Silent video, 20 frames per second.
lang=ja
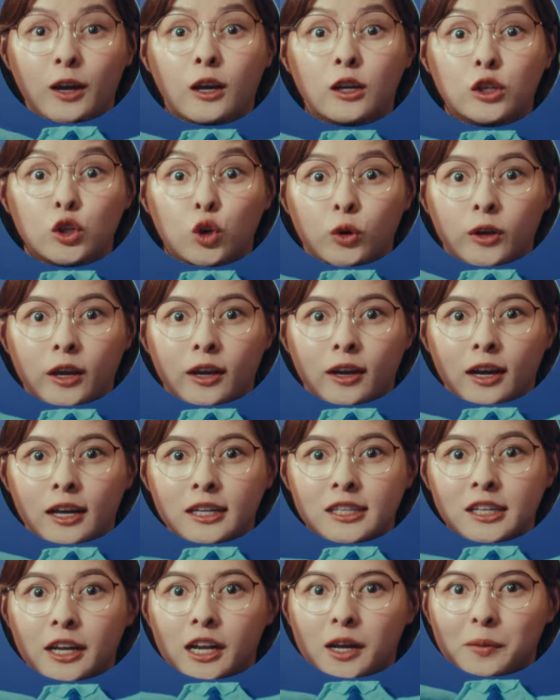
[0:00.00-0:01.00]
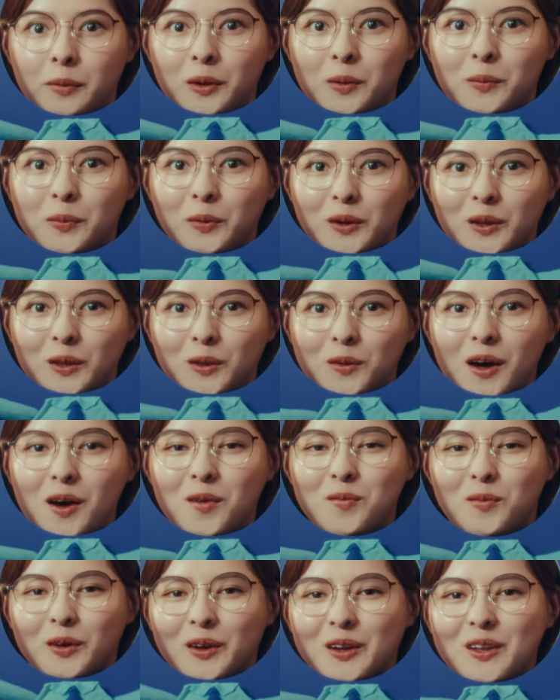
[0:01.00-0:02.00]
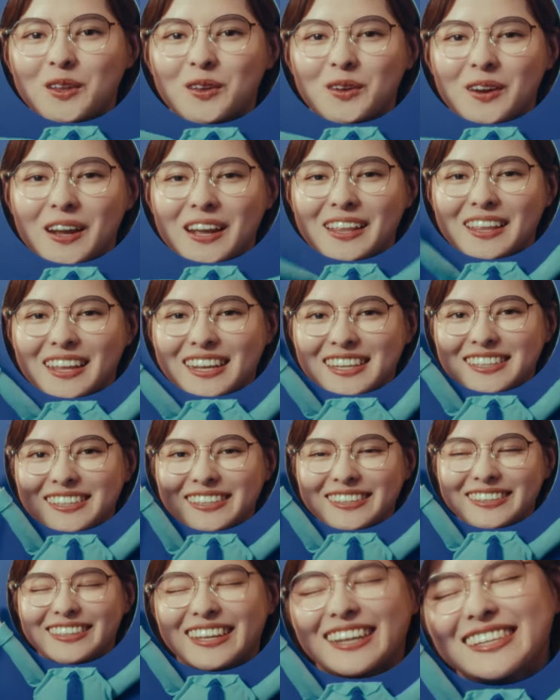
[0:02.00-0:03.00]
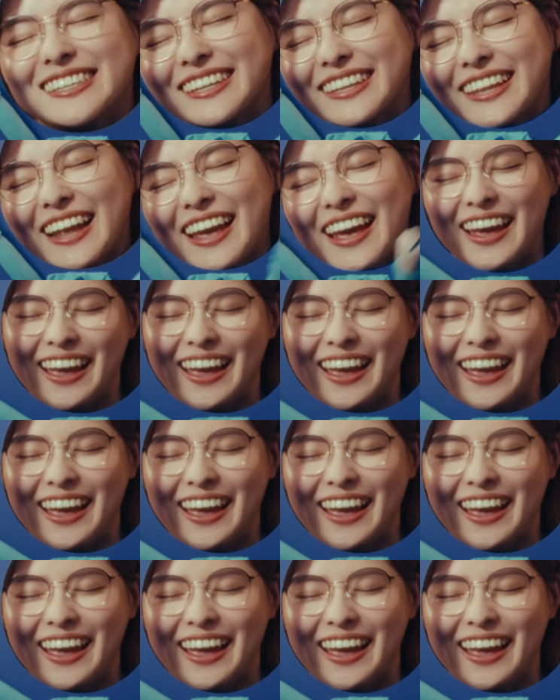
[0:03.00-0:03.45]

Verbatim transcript: 証券会社選びのポイントはポイントなんですなんちゃって